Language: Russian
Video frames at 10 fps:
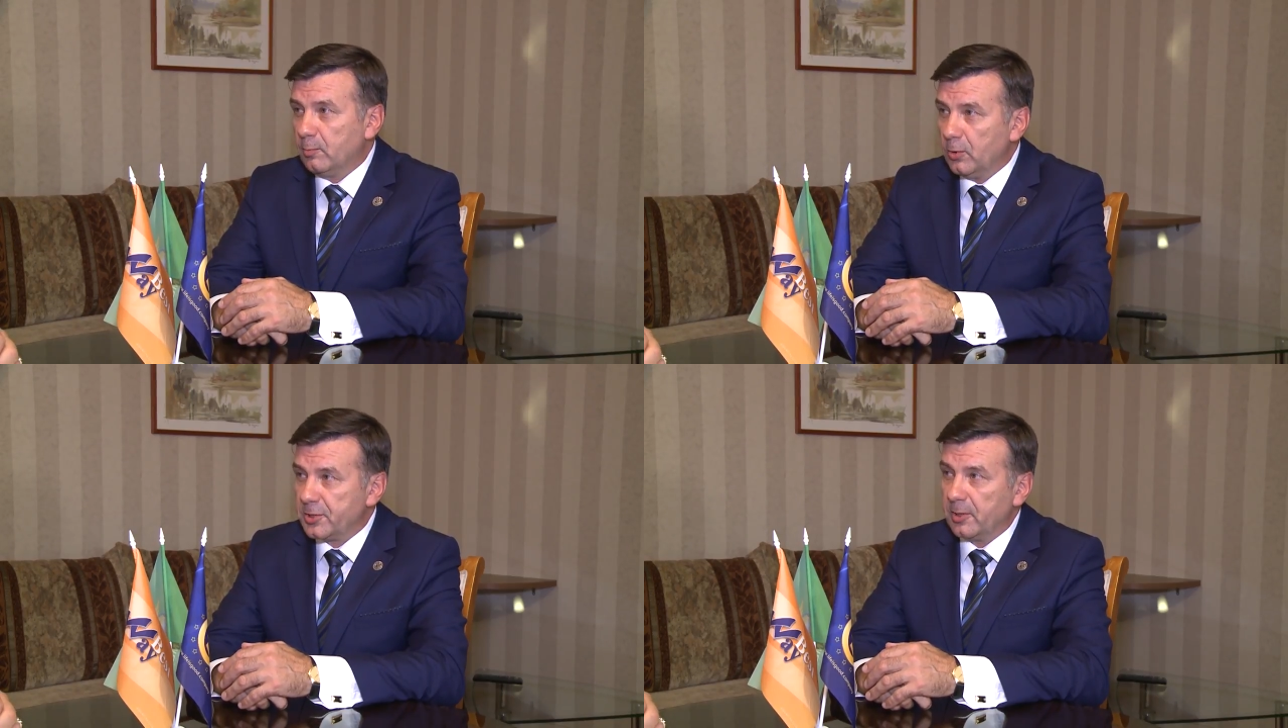
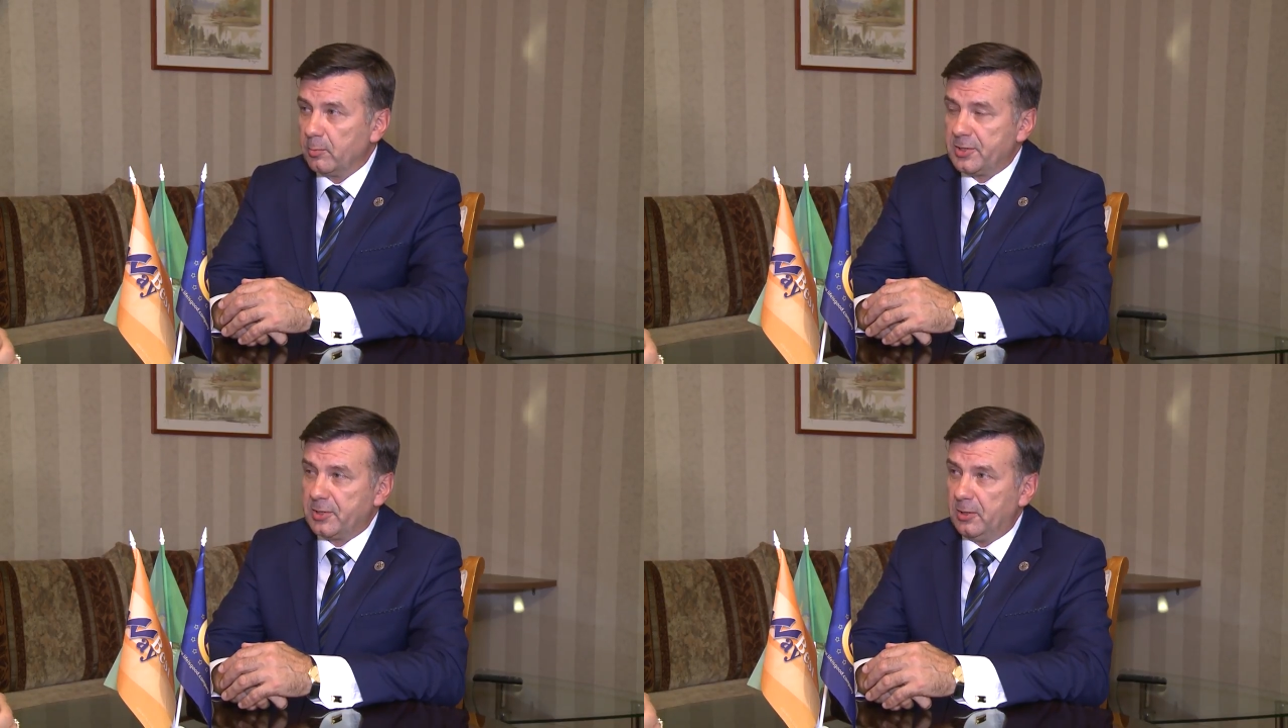больше
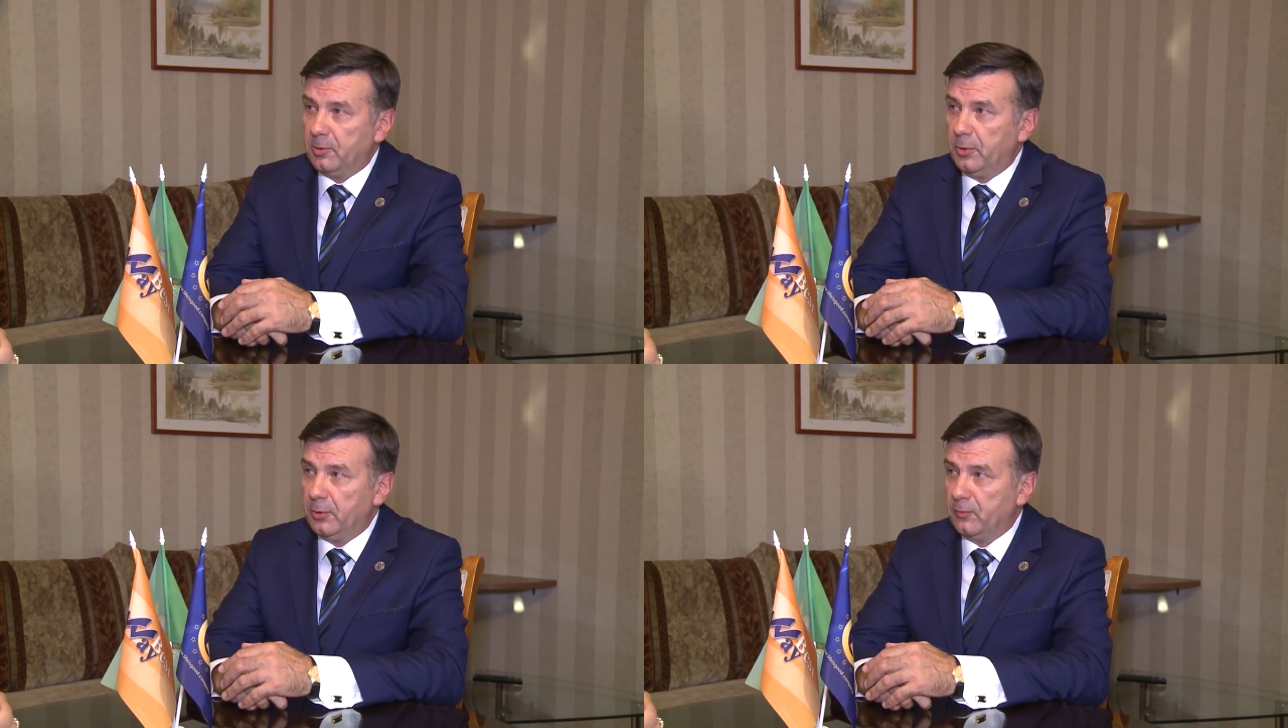обращали
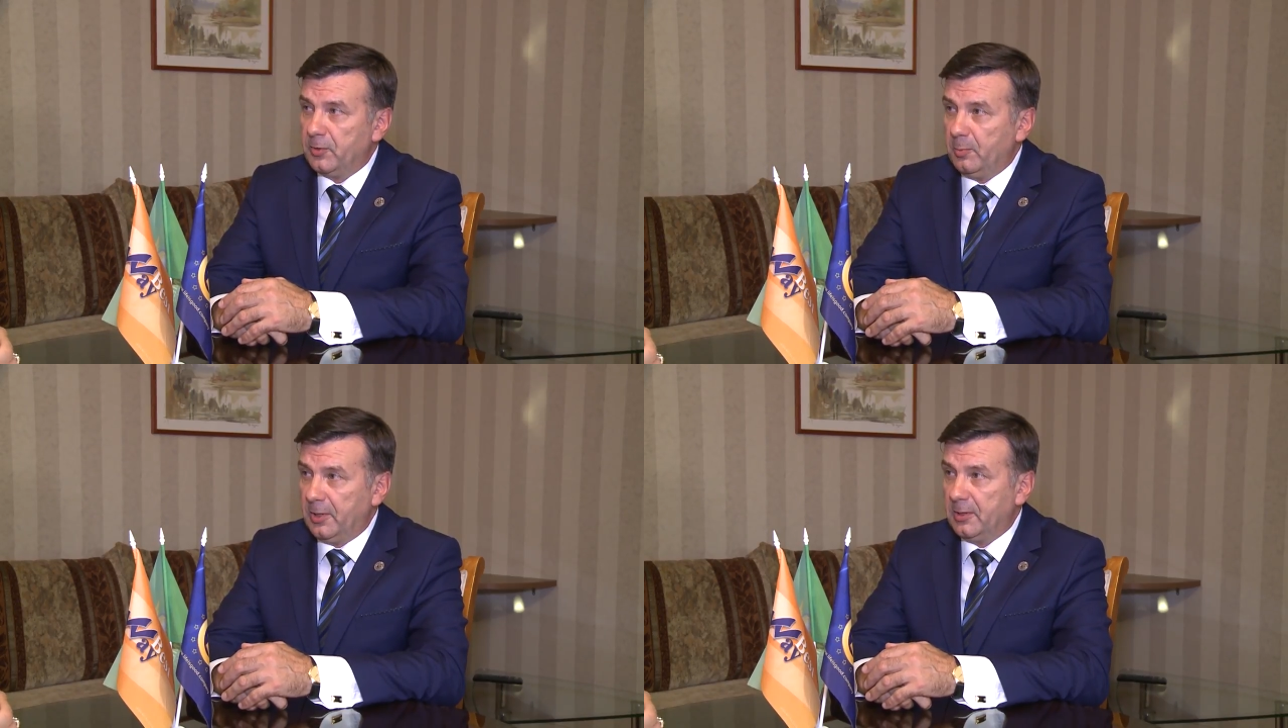мое
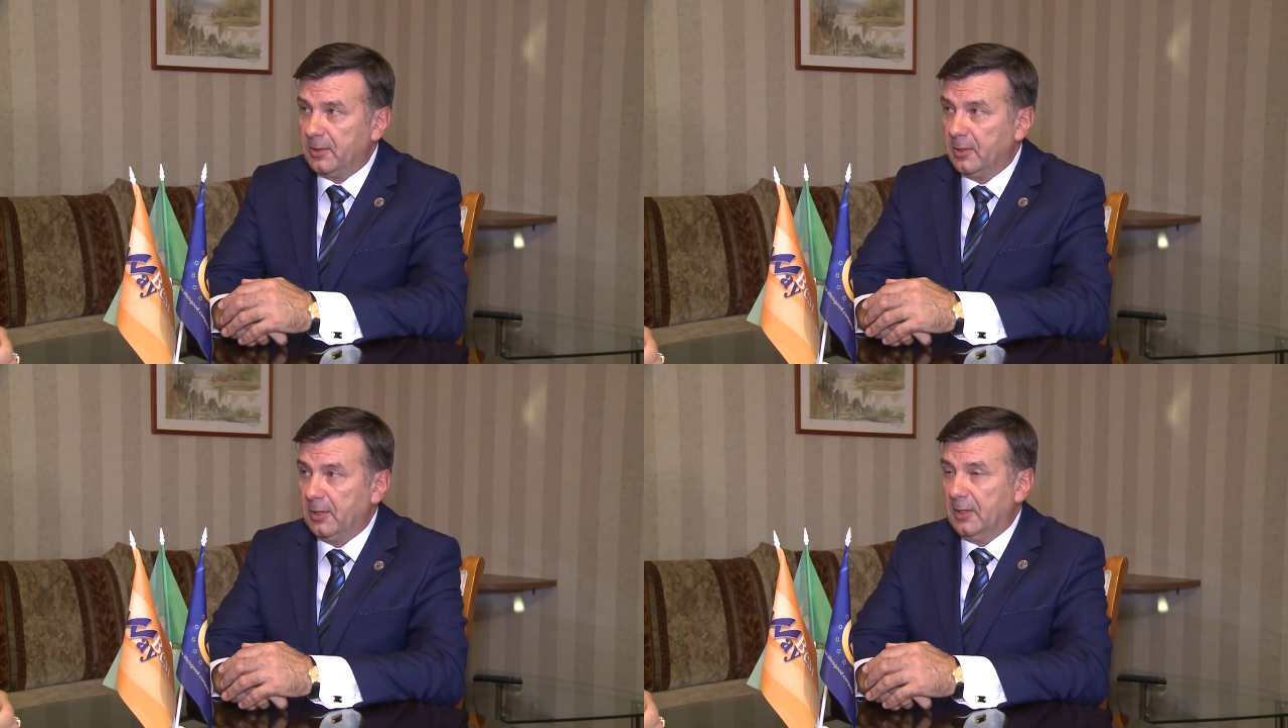
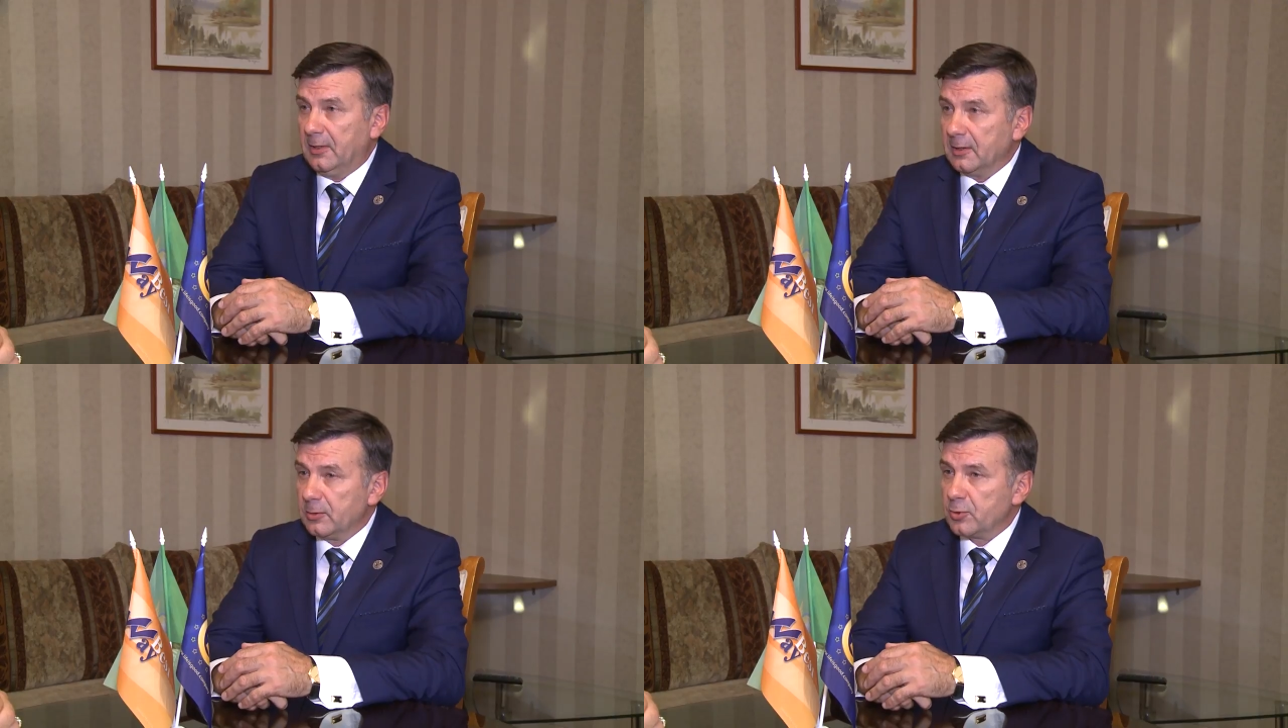внимание
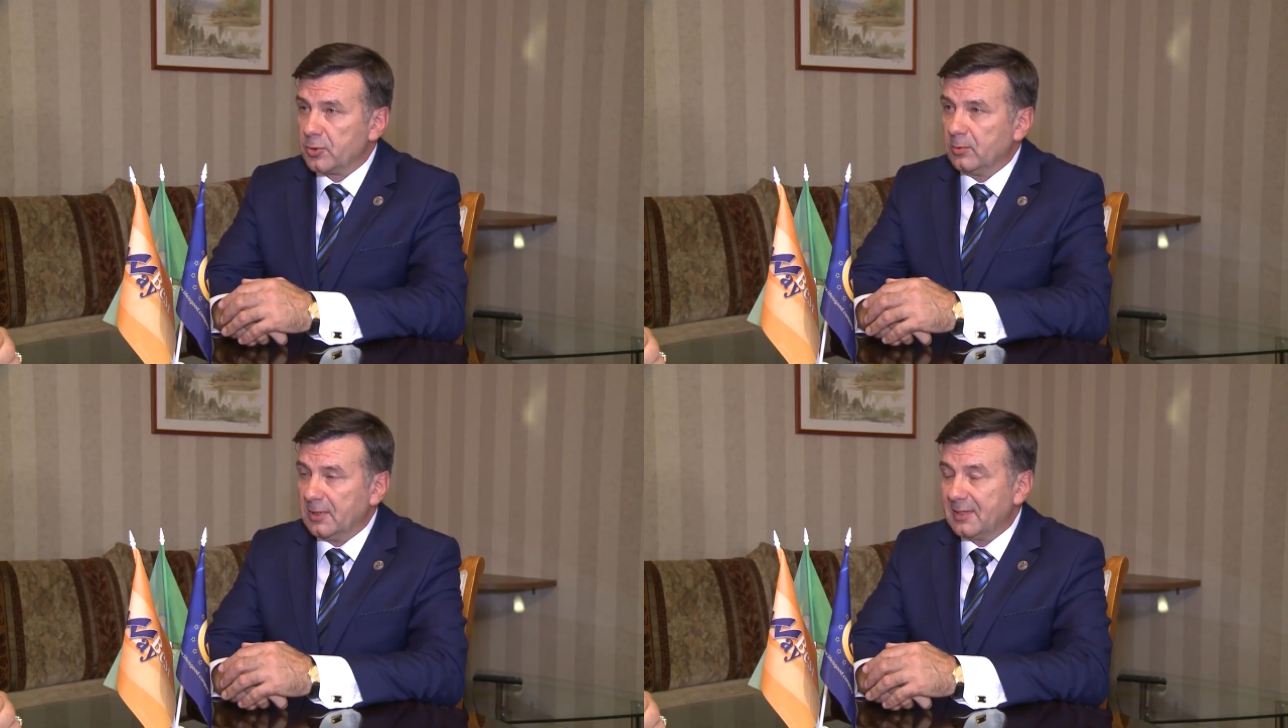на то,
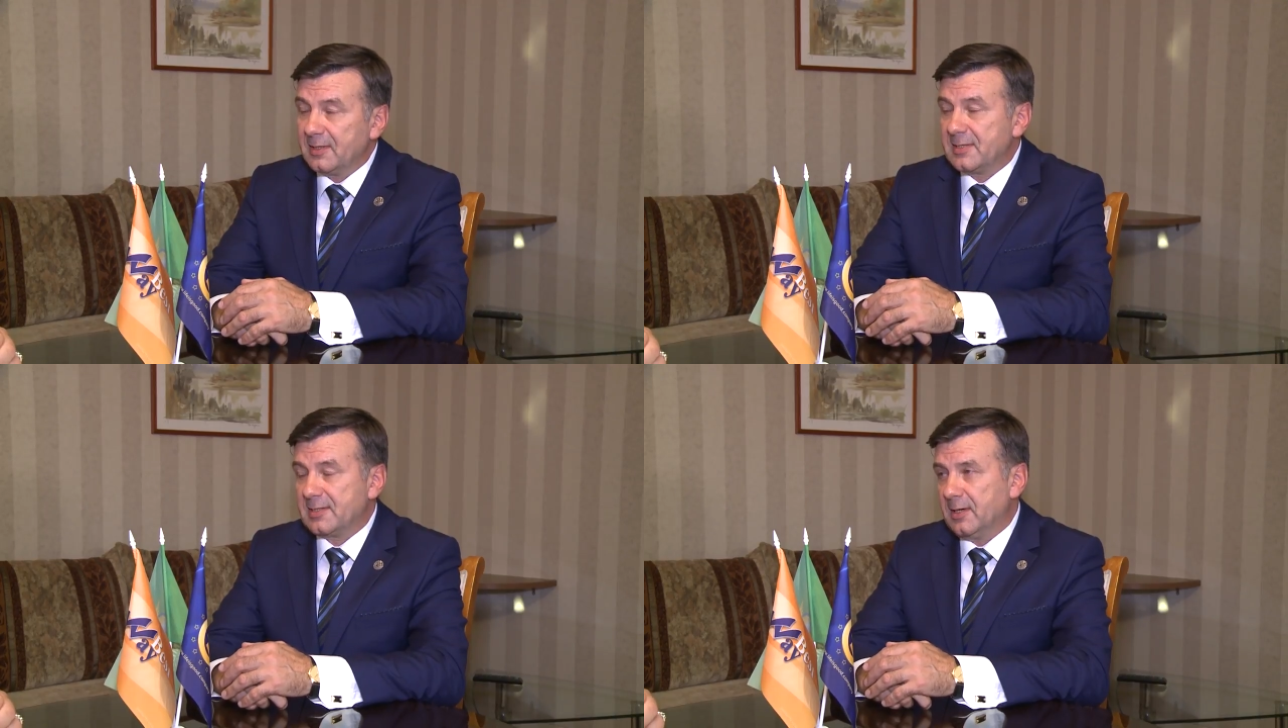что
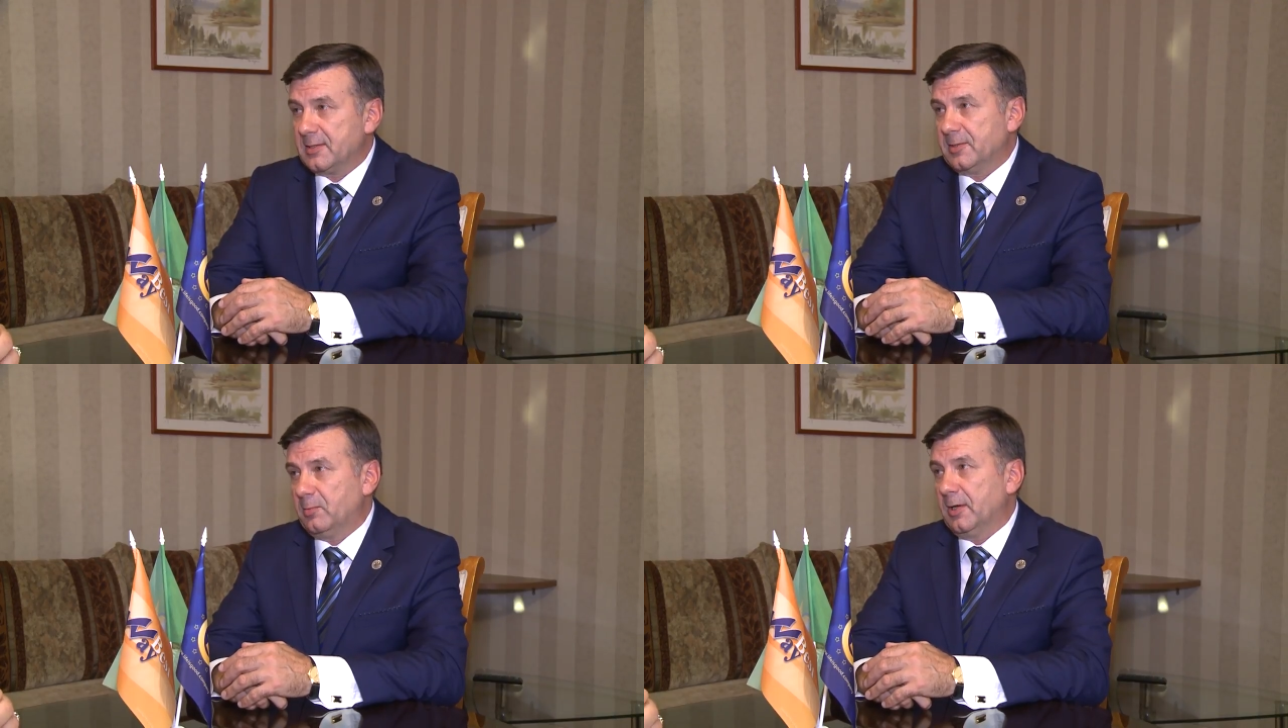надо
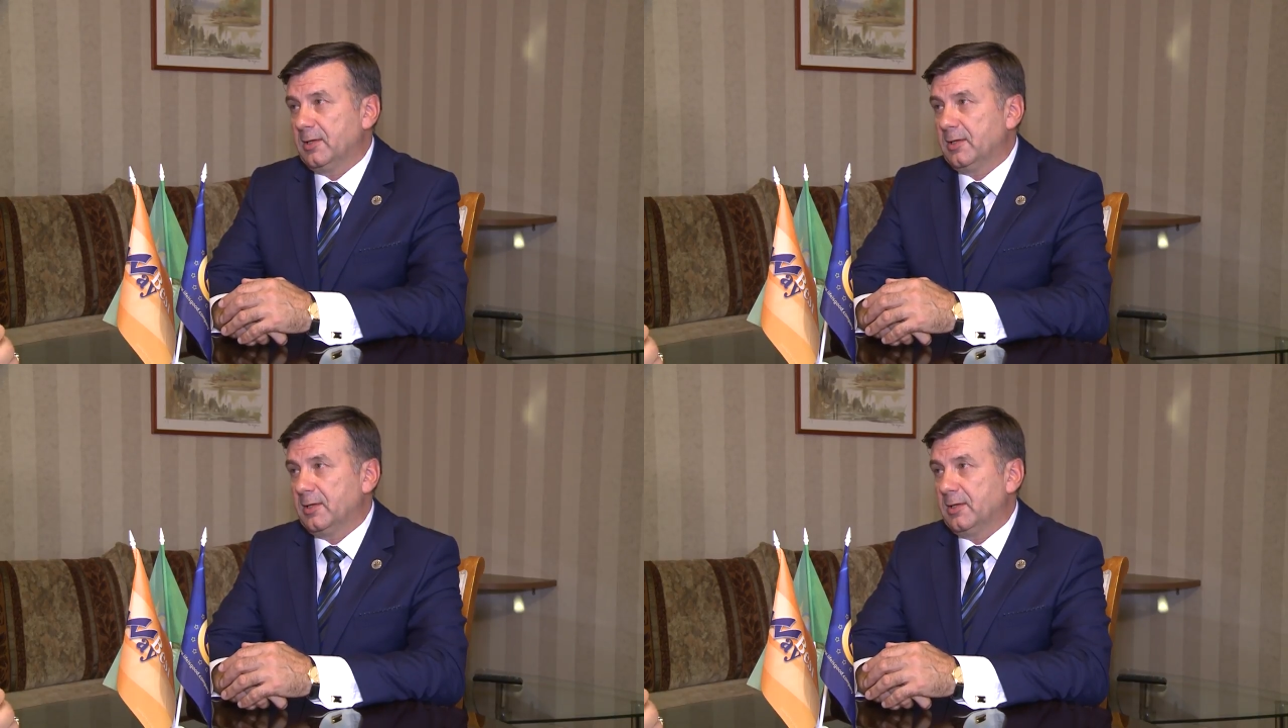искать себя